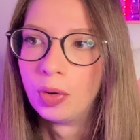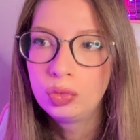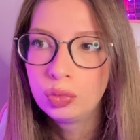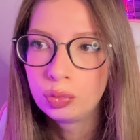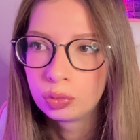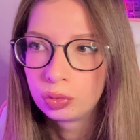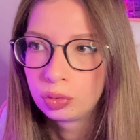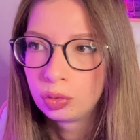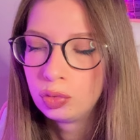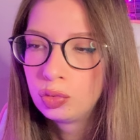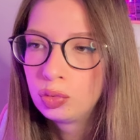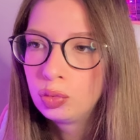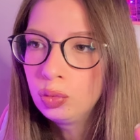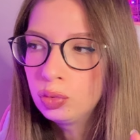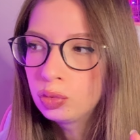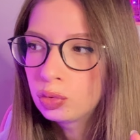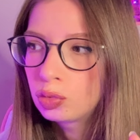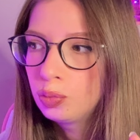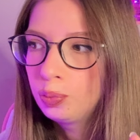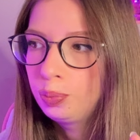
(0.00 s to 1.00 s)
Donc tout
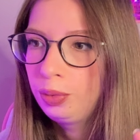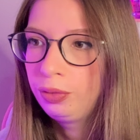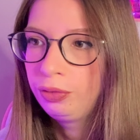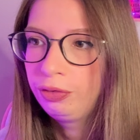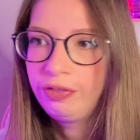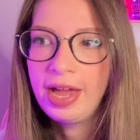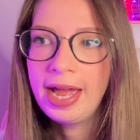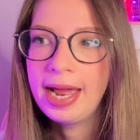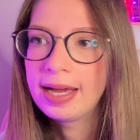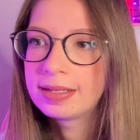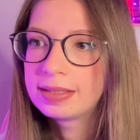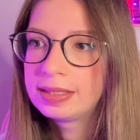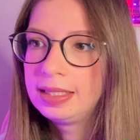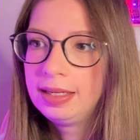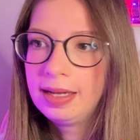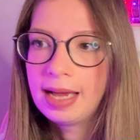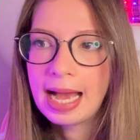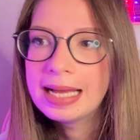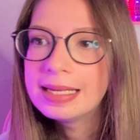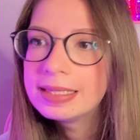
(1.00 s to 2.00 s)
ce qu'on peut faire
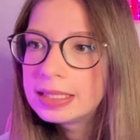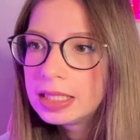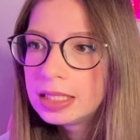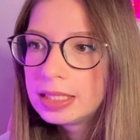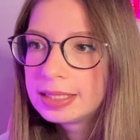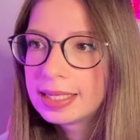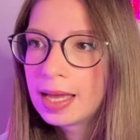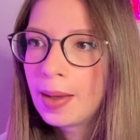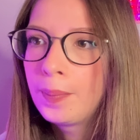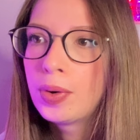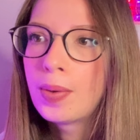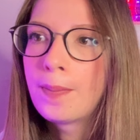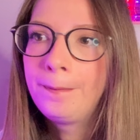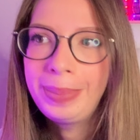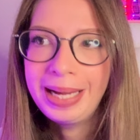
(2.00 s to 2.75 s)
c'est assez simple.